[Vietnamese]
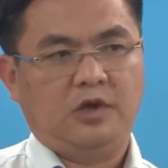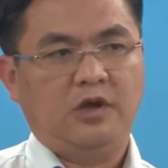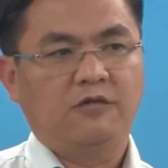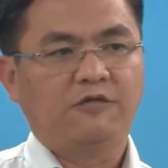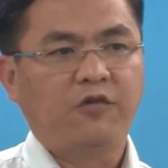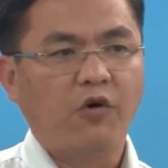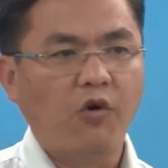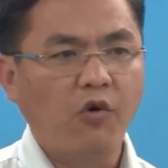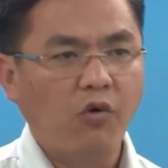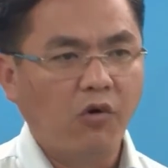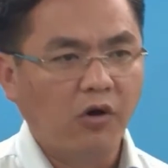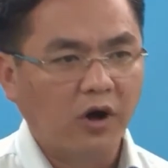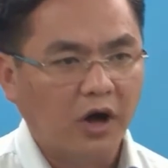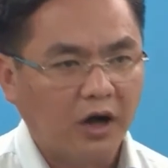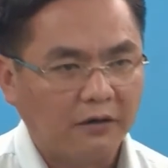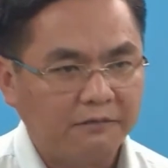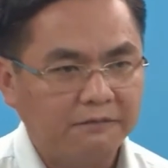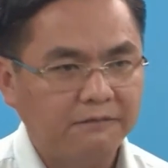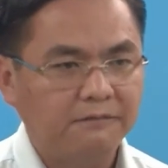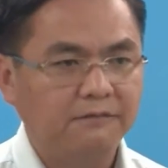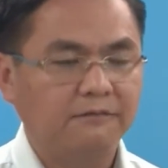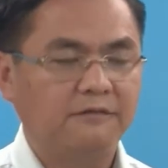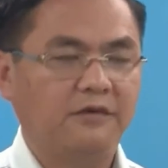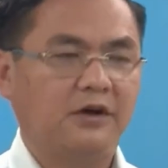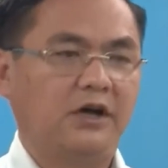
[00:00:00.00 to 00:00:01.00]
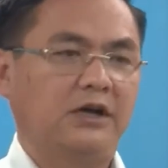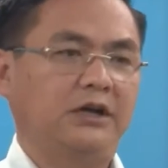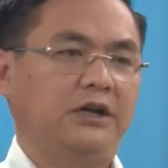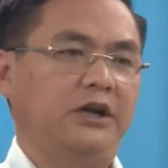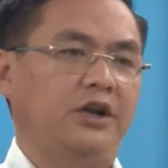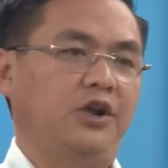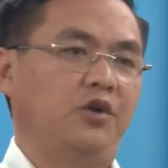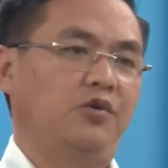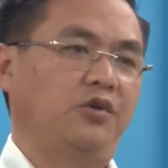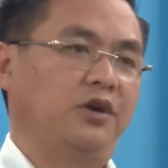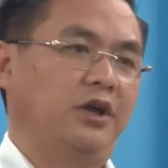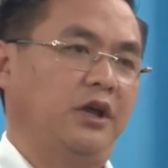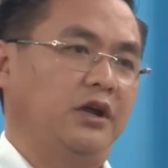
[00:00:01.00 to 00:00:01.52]
phù hợp với
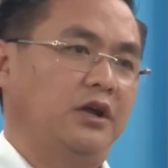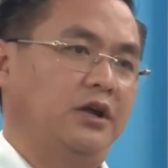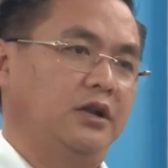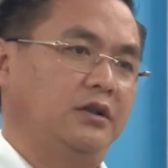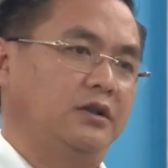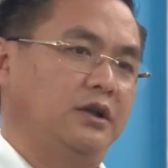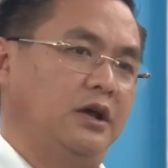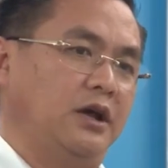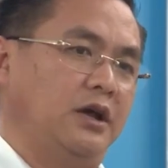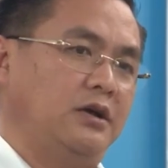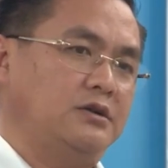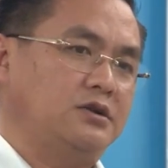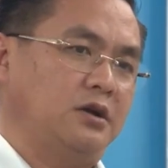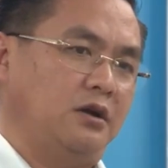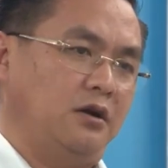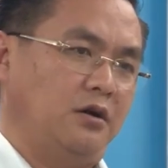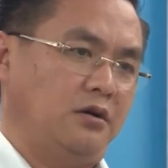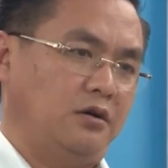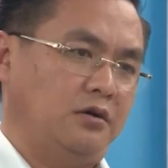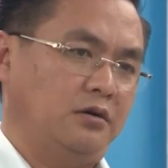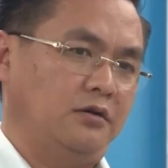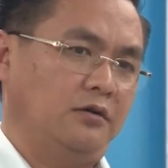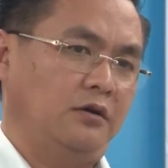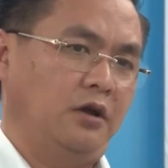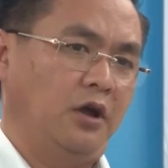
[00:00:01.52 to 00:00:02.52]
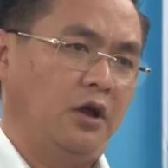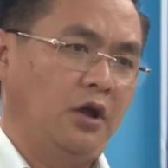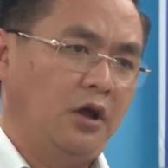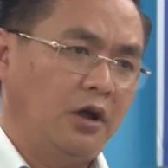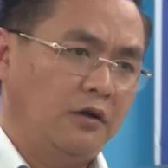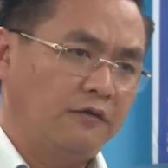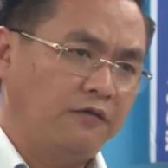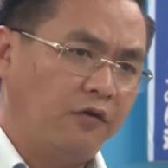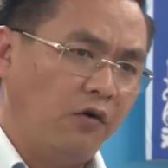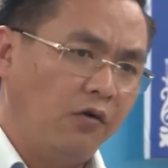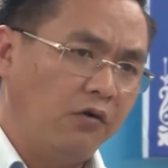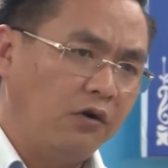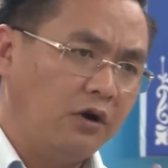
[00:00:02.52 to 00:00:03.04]
điều kiện kinh tế xã hội
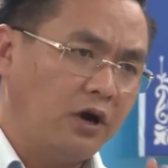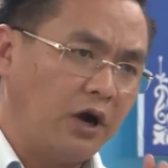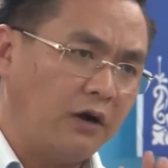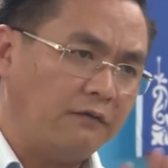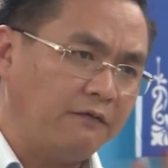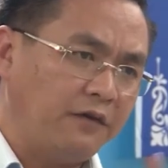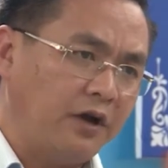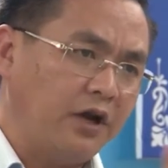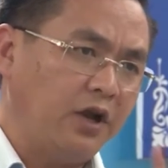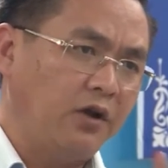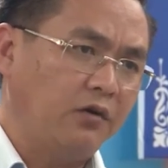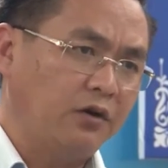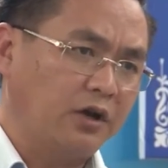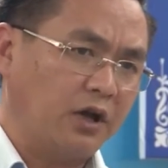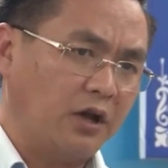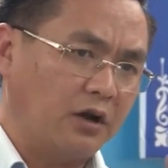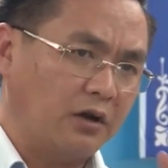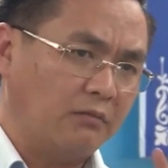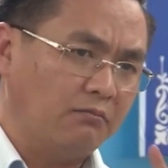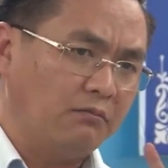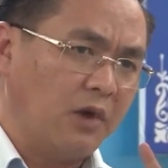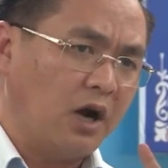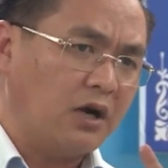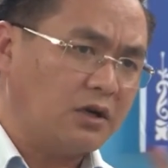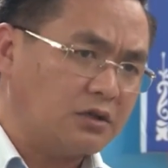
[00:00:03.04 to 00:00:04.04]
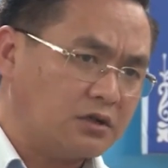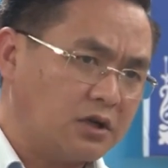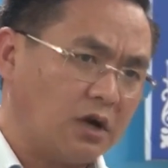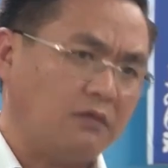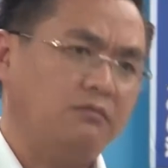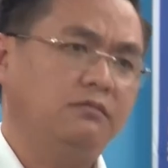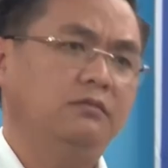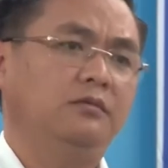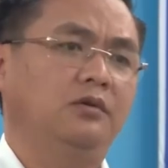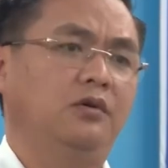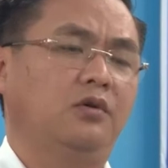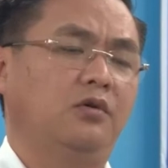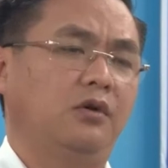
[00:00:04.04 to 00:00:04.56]
phù hợp với điều kiện mức
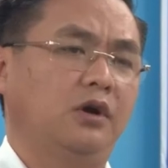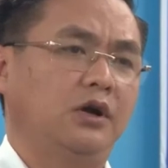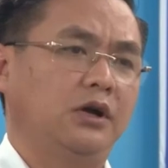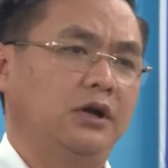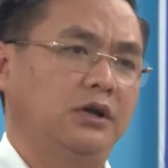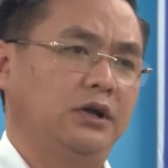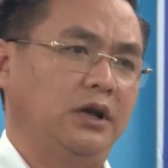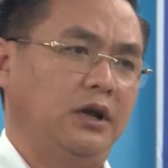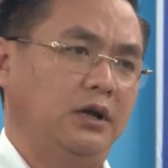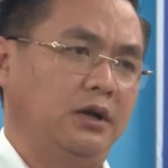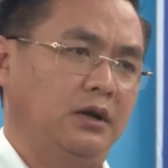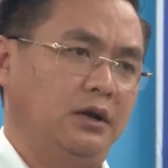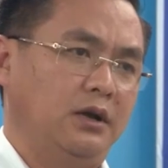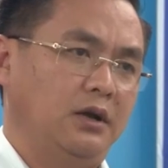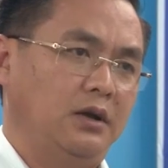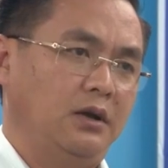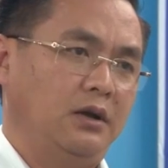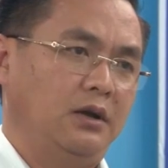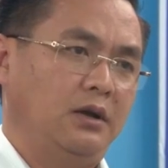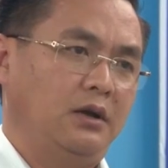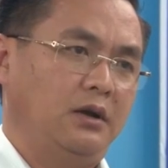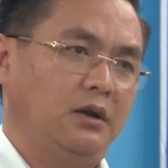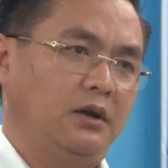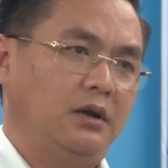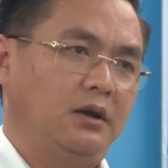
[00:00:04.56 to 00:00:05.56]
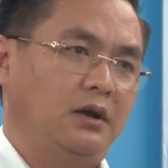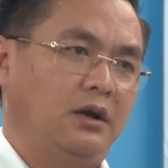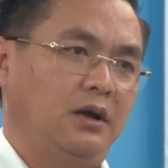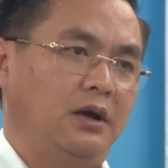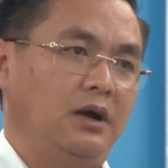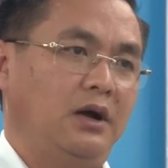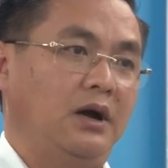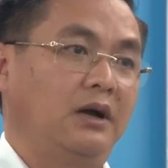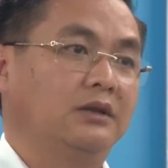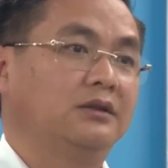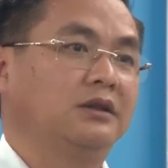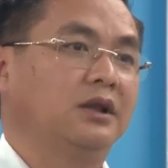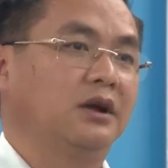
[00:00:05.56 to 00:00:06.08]
sống của người dân
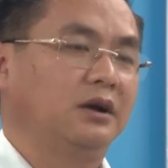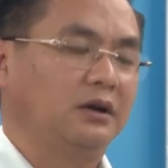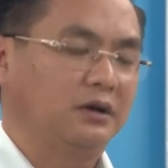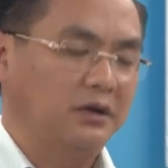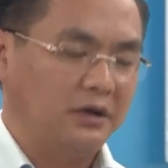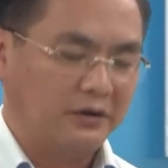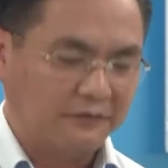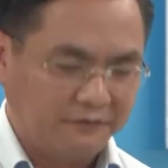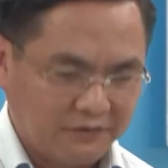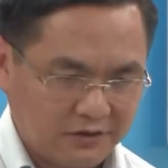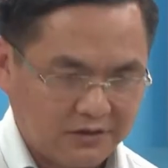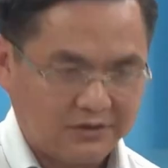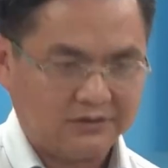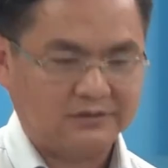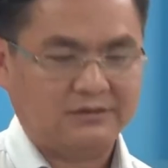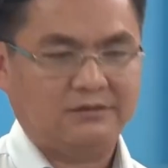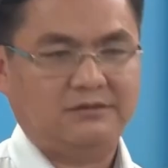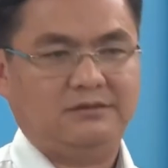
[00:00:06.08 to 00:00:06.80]
ở từng địa phương